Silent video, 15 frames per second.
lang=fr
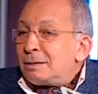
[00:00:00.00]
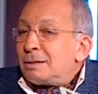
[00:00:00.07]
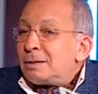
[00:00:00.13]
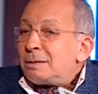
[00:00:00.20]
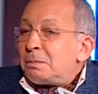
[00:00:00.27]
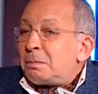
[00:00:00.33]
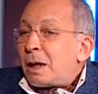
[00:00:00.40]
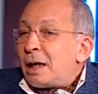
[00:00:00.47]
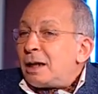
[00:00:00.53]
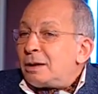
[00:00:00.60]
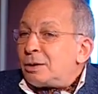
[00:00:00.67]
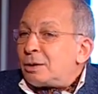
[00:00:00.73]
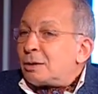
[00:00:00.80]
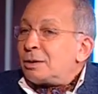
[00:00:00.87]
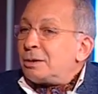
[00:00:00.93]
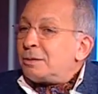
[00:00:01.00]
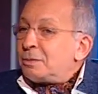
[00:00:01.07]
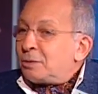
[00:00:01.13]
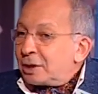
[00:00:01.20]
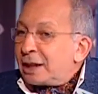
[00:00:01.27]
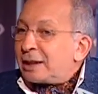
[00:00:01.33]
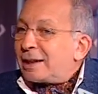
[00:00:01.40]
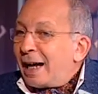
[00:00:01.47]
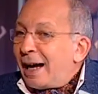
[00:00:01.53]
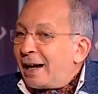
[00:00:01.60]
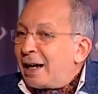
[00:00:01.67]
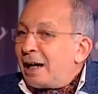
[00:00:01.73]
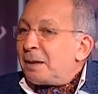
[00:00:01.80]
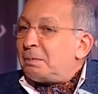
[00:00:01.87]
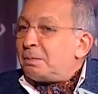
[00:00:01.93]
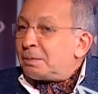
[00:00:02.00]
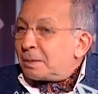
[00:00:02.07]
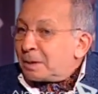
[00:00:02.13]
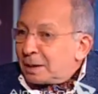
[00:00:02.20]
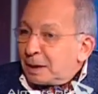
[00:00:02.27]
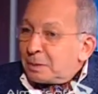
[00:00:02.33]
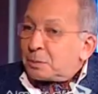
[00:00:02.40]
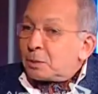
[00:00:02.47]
euh, bah non, vous êtes arabe euh,